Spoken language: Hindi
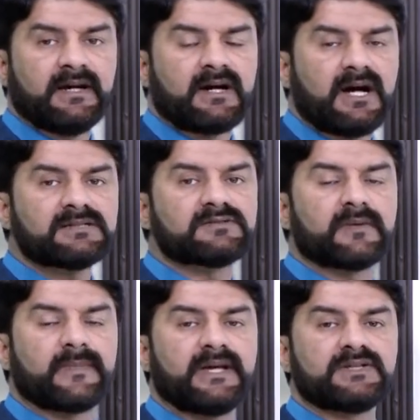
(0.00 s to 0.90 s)
ख़ास तौर
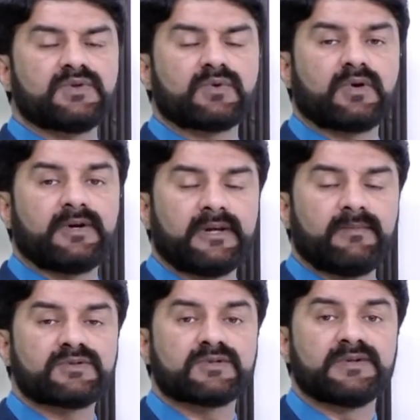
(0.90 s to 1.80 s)
पे जो
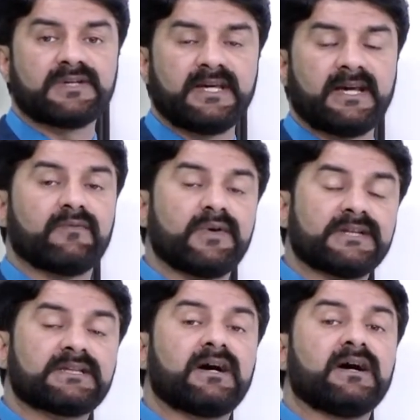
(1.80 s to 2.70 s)
कंट्रीब्यूशन उनकी है वो ये
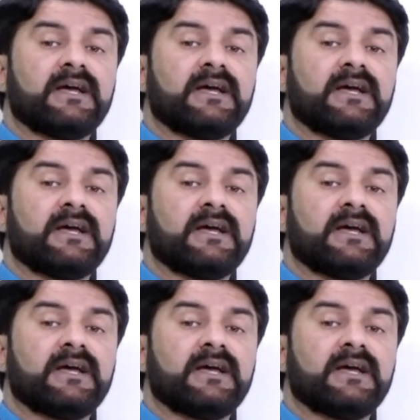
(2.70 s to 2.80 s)
था